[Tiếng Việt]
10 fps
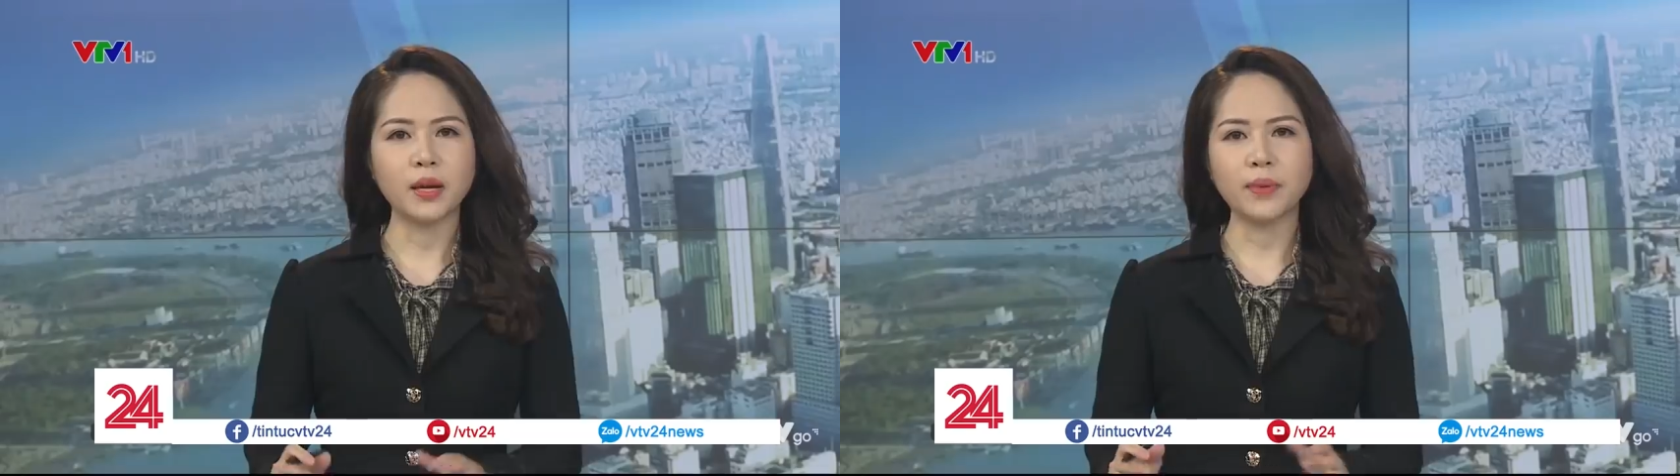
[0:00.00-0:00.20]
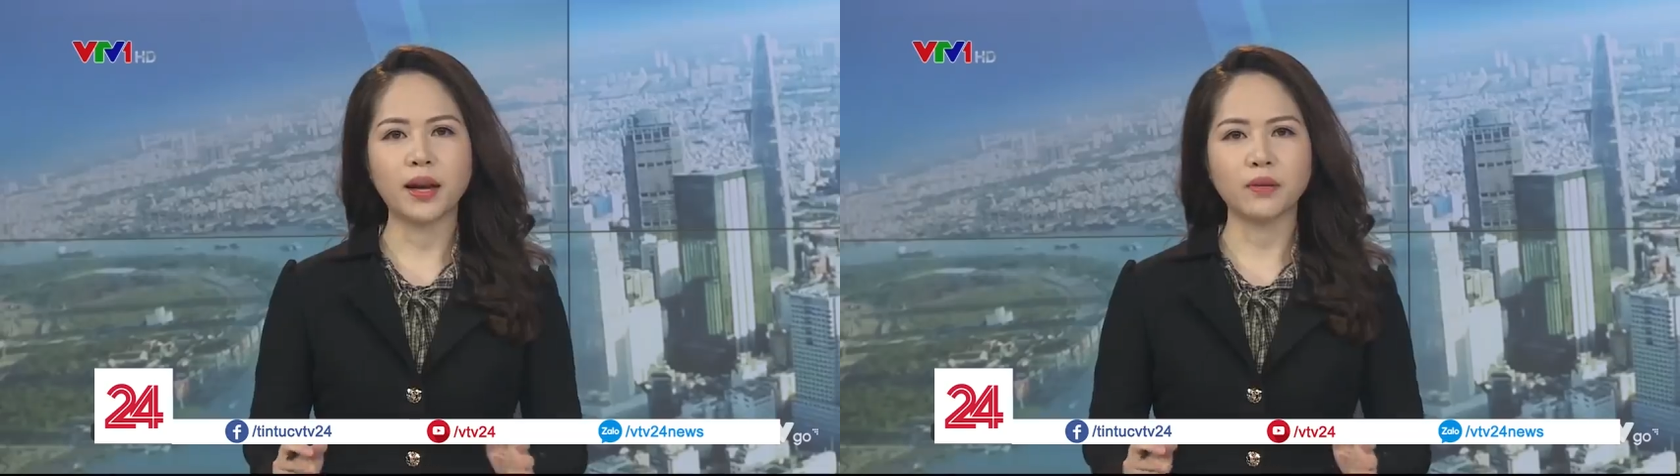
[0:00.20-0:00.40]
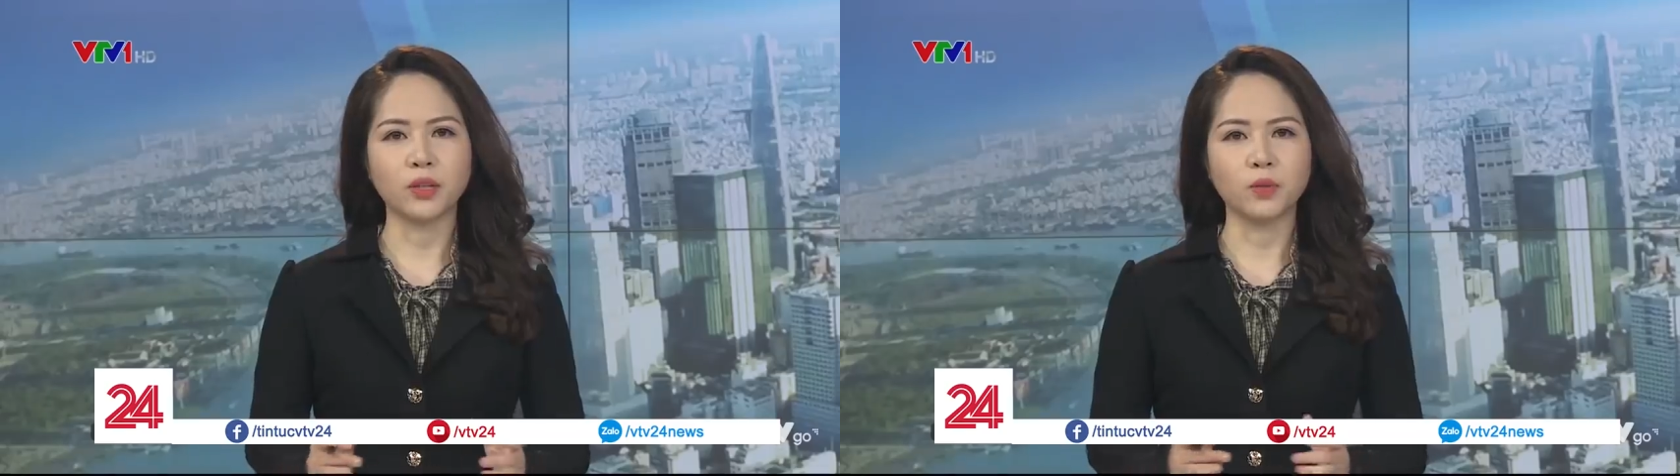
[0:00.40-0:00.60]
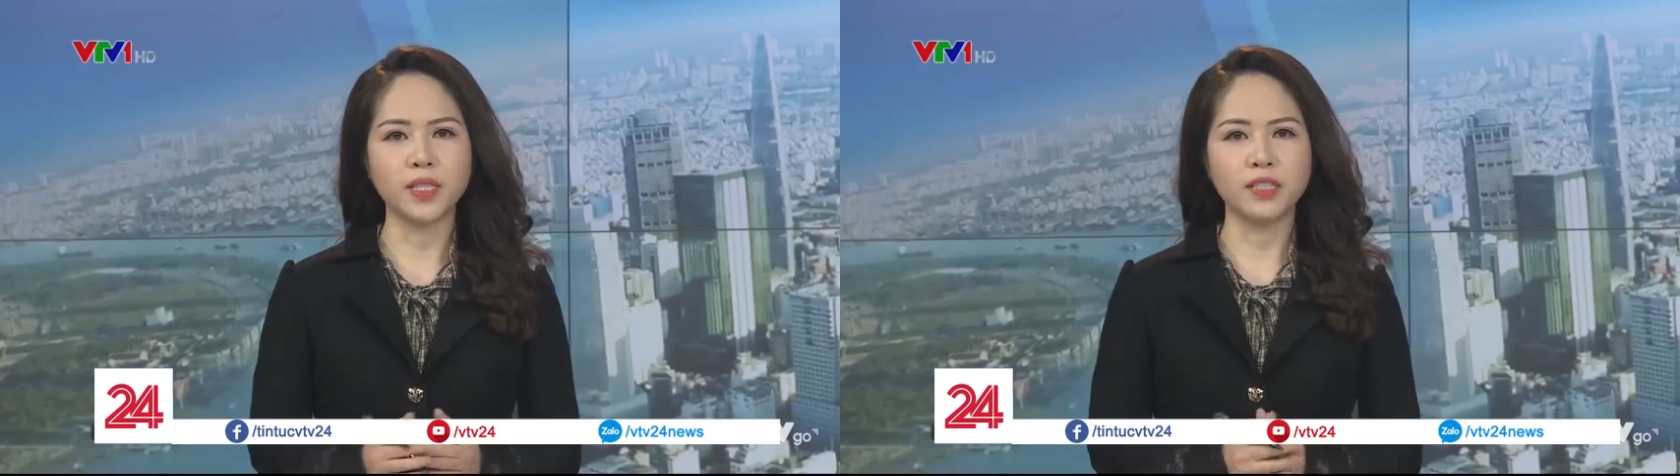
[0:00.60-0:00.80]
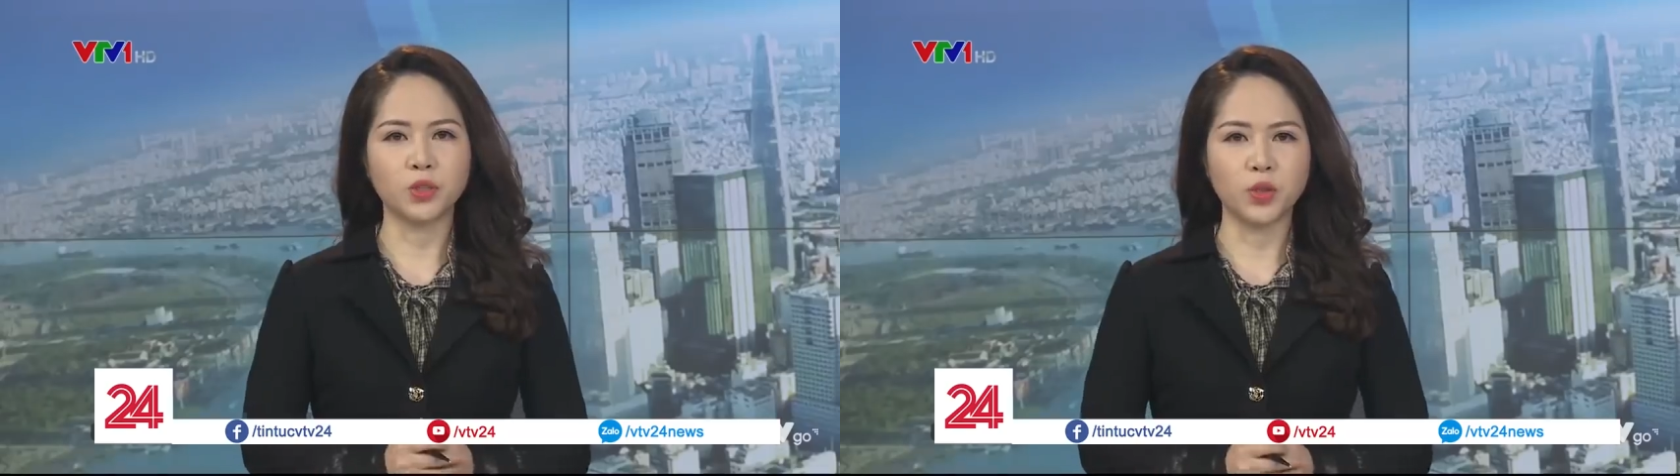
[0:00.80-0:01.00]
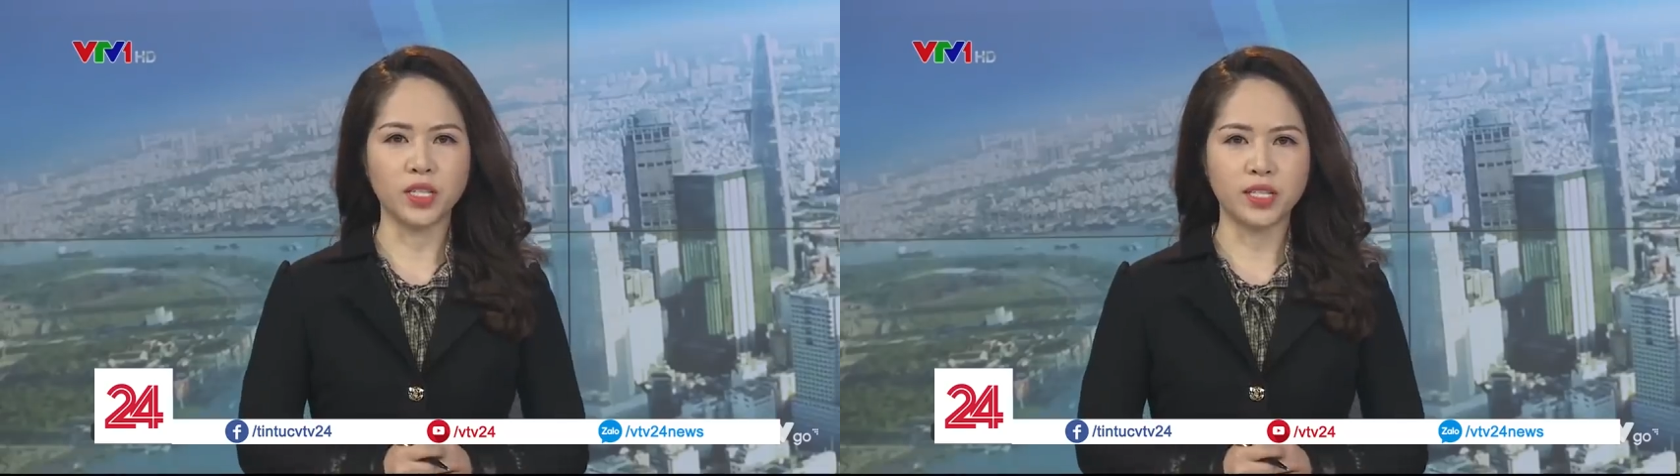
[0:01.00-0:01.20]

Và tiếp theo thì cũng xin được chuyển